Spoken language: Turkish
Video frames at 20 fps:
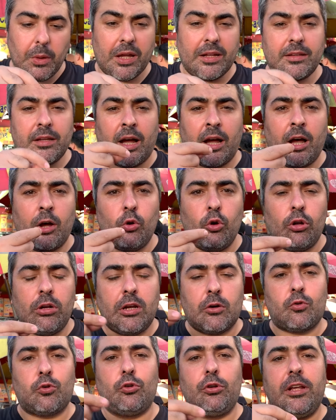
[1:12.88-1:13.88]
Daha öyle
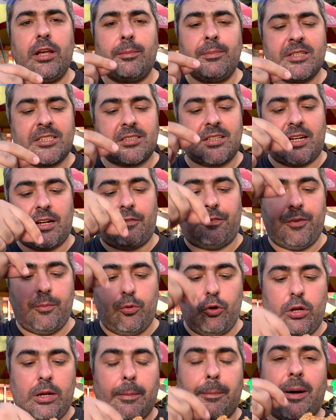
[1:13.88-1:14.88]
kuru yemiş tarafı
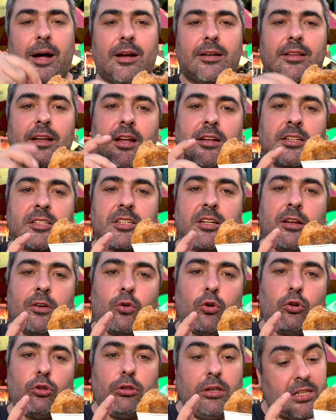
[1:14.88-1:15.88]
böyle bardağın içine
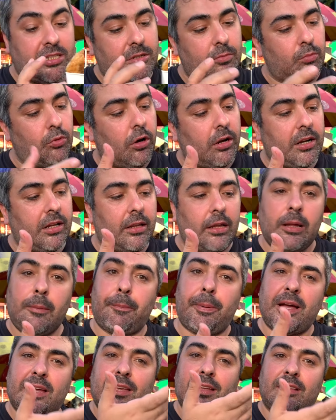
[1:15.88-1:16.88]
koyduğu için bu arada da
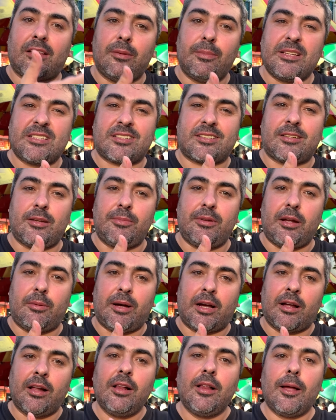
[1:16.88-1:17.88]
paketleme sistemine
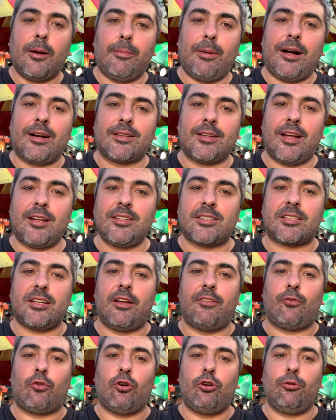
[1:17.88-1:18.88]
bak. Bardağın
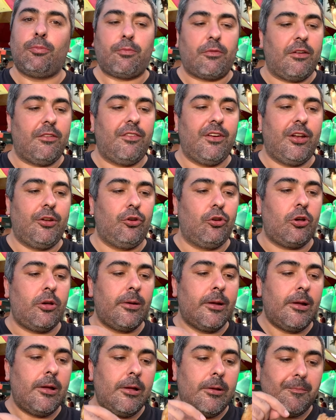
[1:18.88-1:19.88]
içine koyup veriyor.
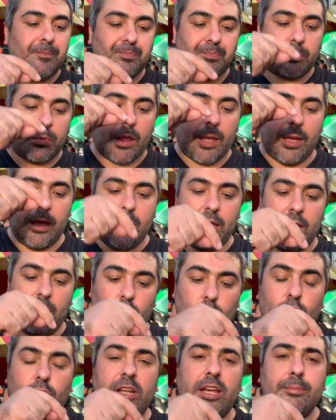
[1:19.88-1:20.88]
Ee,
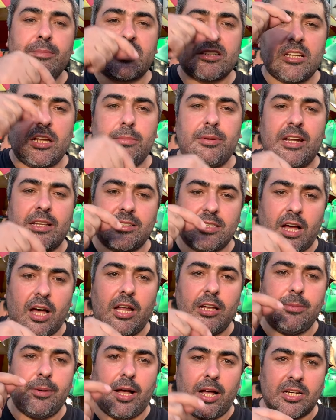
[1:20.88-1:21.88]
kuru yemişler biraz
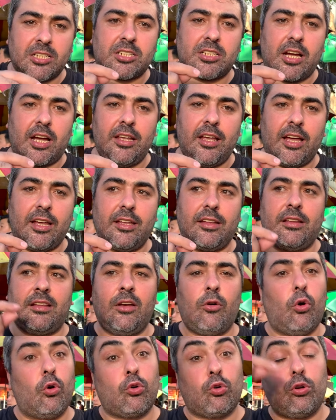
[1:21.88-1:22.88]
galiba aşağıya
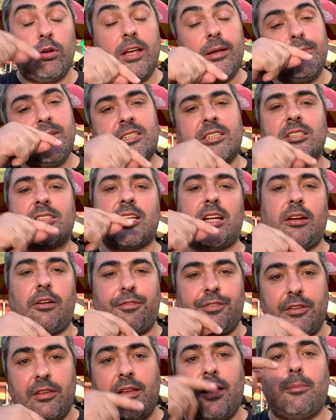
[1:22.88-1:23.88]
indi. O kuru yemişli
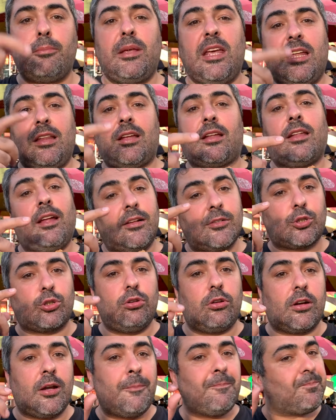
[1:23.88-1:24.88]
tarafından bir yedikten
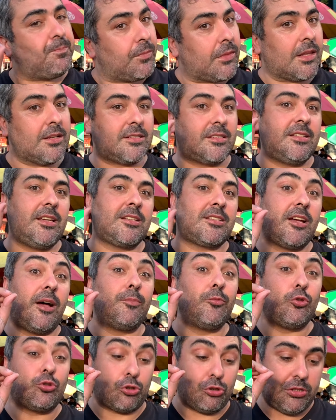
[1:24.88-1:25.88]
sonra size
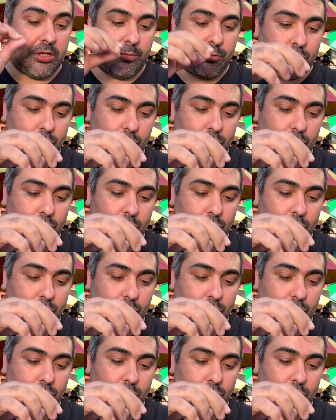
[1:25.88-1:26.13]
tam düşüncemi